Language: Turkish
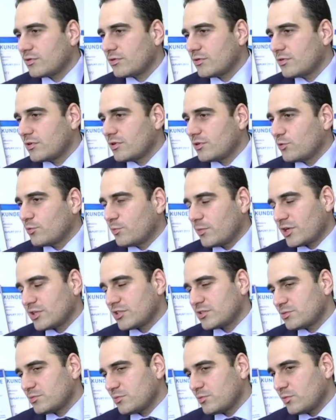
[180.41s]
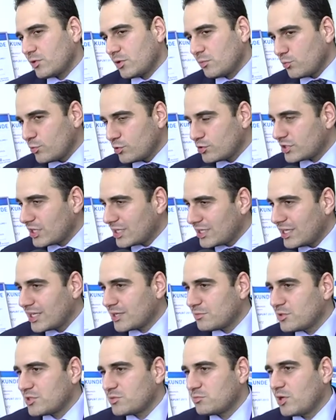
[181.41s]
Ee, umarız
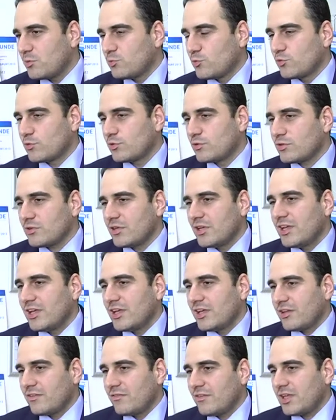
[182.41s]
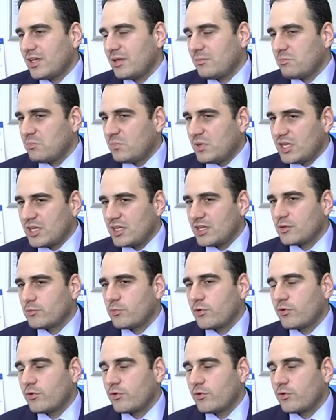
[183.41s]
müşterilerimiz memnundur ve bir yıl